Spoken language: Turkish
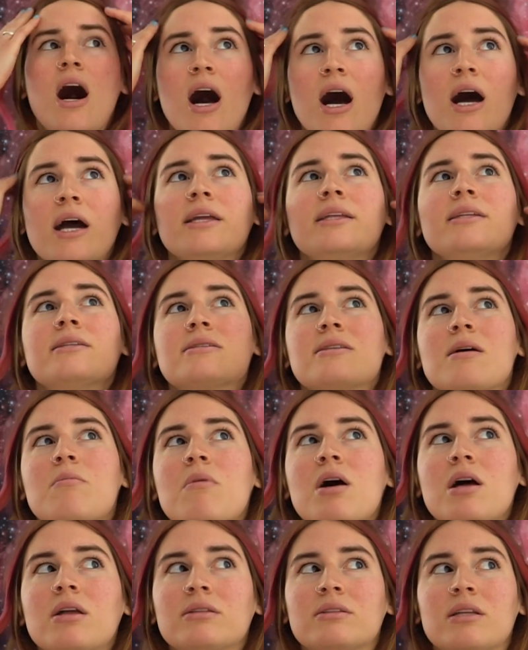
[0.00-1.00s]
Aynı
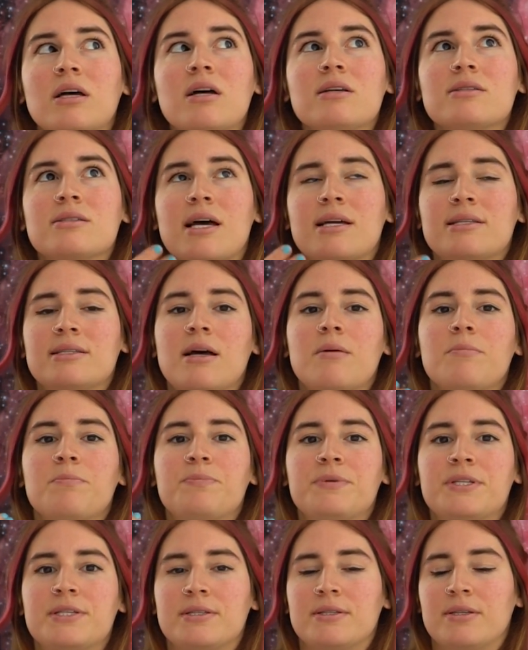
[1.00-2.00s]
zamanda zaten
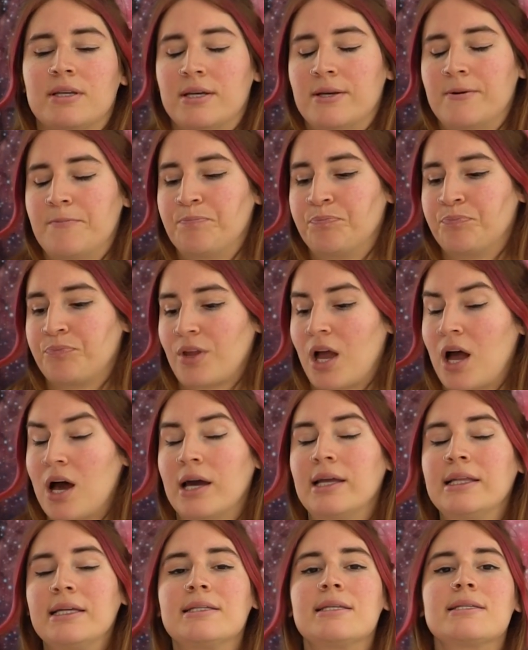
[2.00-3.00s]
e,
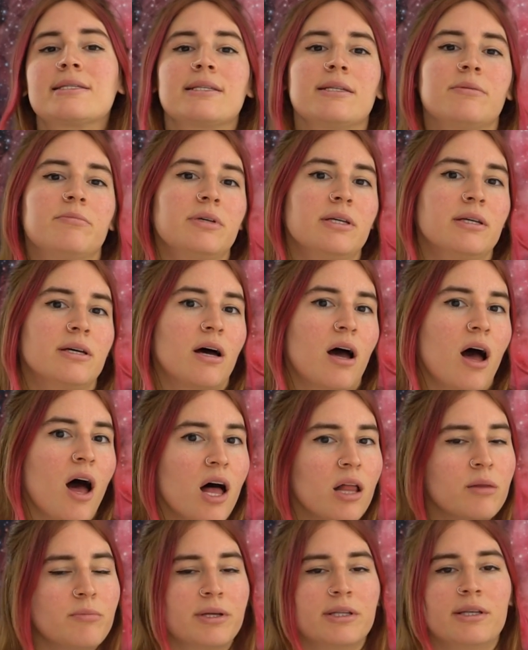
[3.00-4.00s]
aile dizilimi
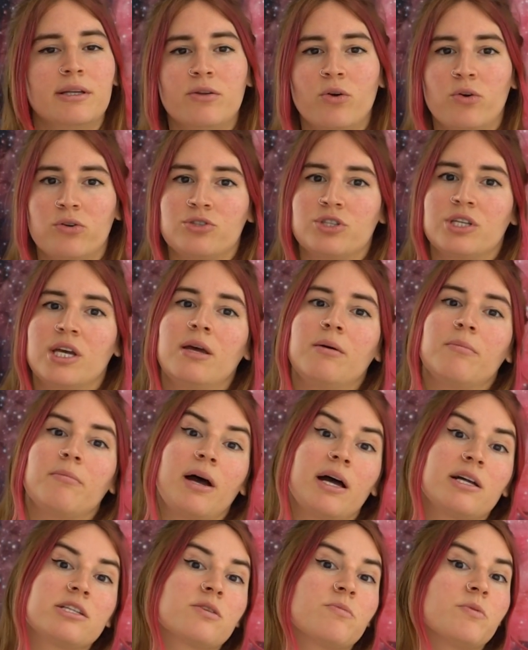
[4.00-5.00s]
almadan önce
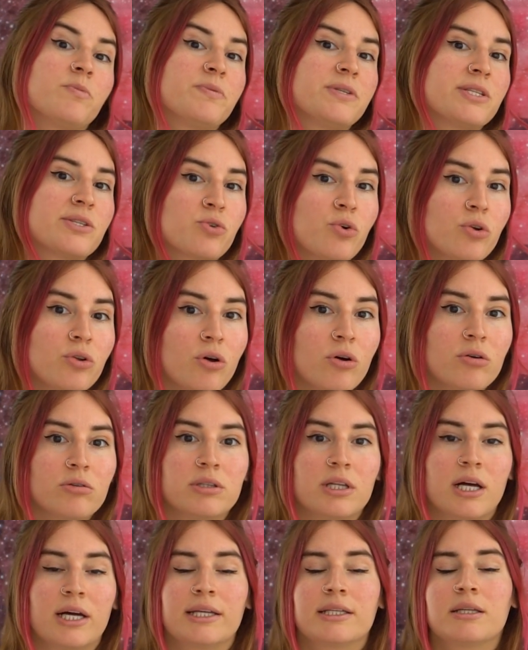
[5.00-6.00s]
bence bir
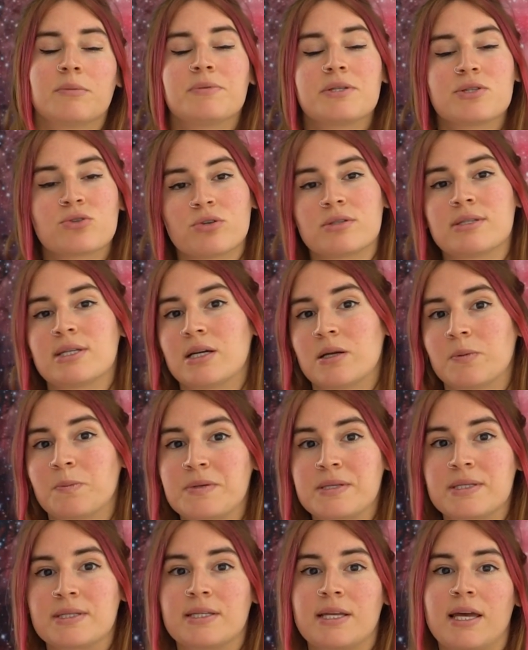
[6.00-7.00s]
psikologla ya da
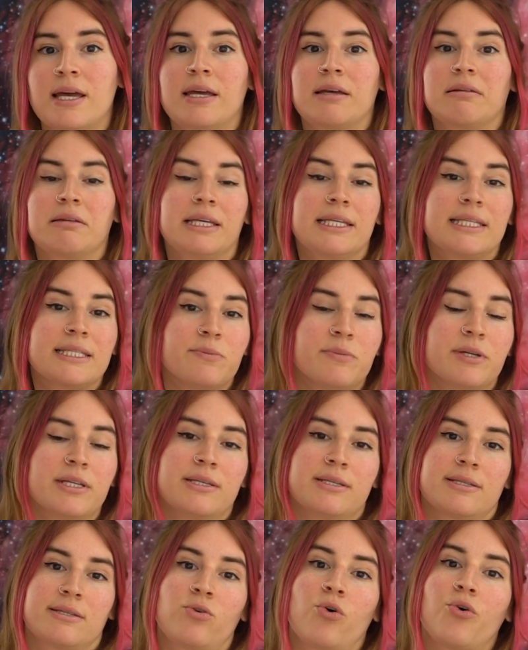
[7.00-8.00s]
psikoterapiste
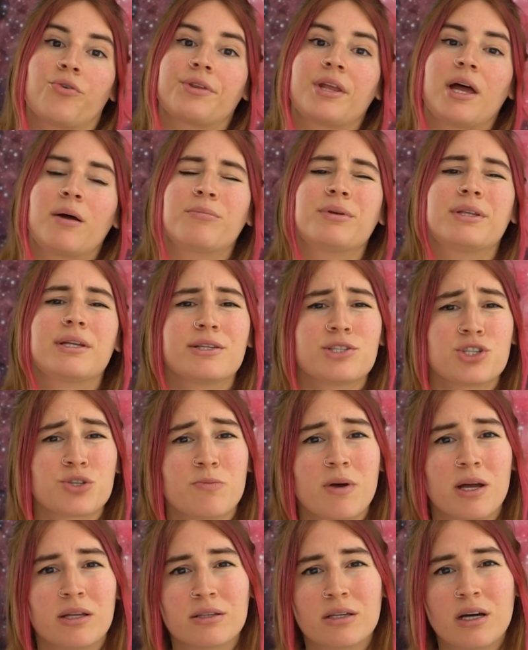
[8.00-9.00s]
gitmenizde ondan bir
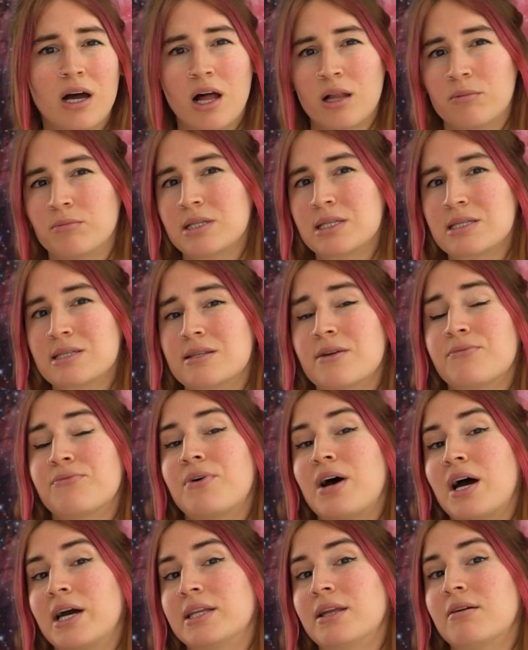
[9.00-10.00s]
danışmanlık almanızda
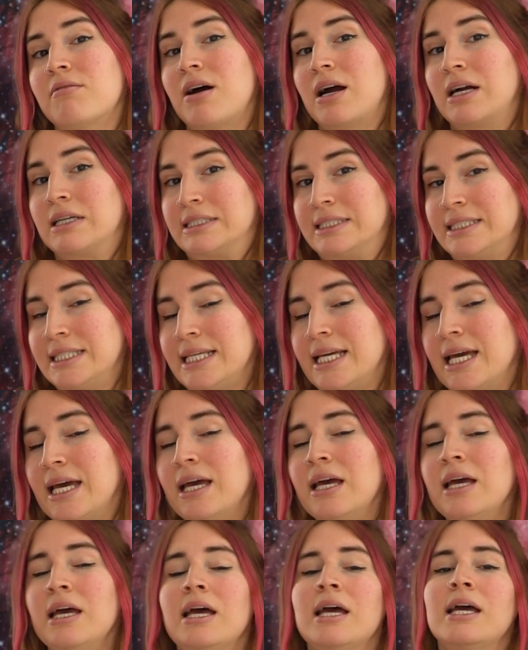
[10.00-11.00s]
fayda var
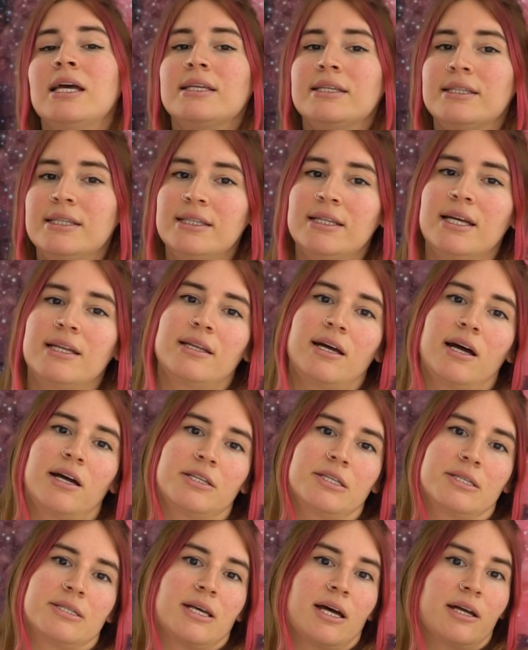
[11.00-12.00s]
diye yine
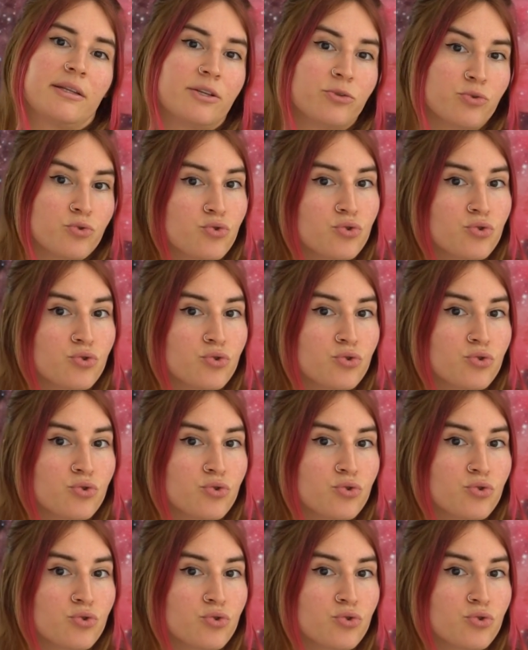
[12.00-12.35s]
nacizane